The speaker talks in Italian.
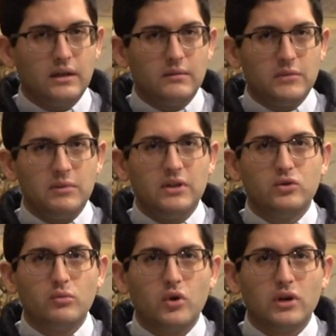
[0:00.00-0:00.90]

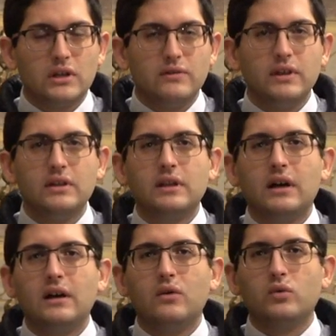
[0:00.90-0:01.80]
Memento Mori
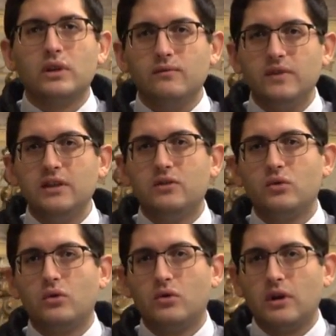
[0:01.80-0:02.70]
diventa un
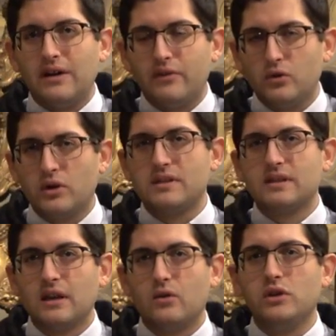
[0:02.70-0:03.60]
invito a
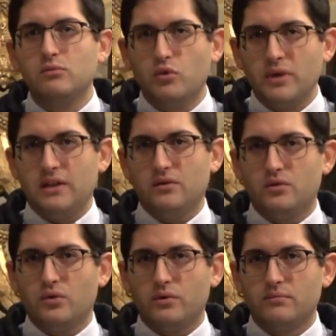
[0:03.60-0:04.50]
valorizzare ogni
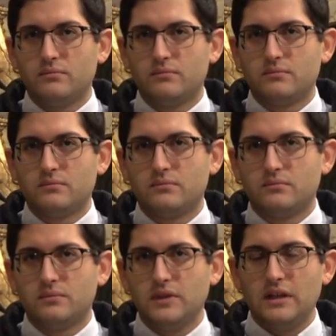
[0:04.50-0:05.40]
momento
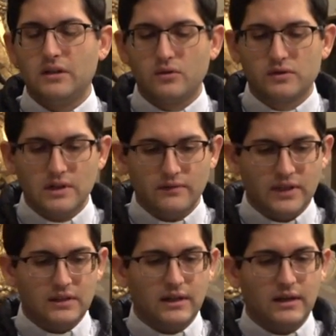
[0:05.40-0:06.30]
della nostra
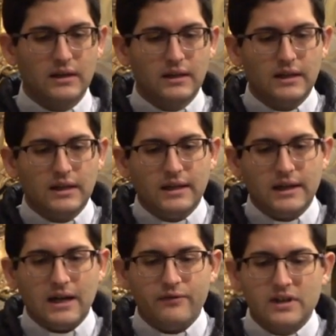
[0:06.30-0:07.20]
vita,
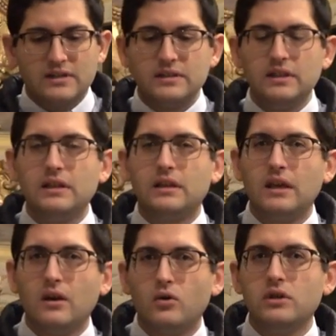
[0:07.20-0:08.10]
a far sì
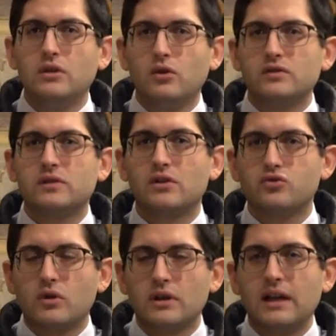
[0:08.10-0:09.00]
che ogni nostra
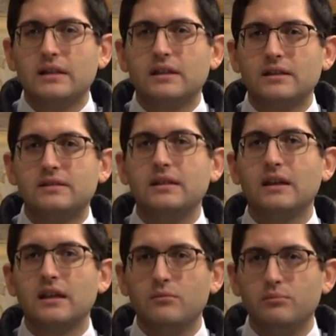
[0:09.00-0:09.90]
giornata sia
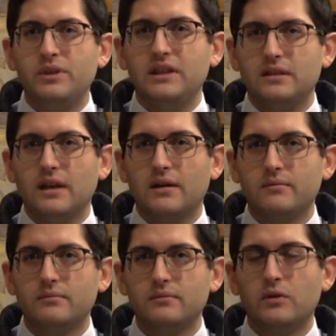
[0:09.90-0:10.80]
riempita
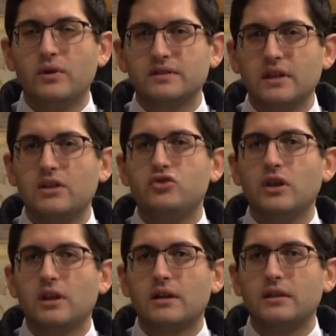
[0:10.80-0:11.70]
di questa
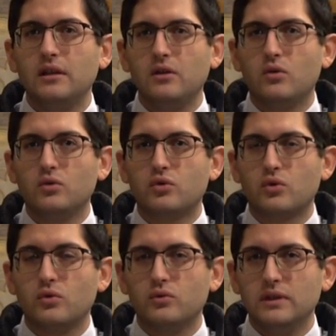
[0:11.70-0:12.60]
ricerca
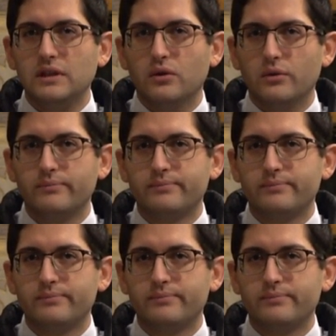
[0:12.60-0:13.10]
dell'incontro con Dio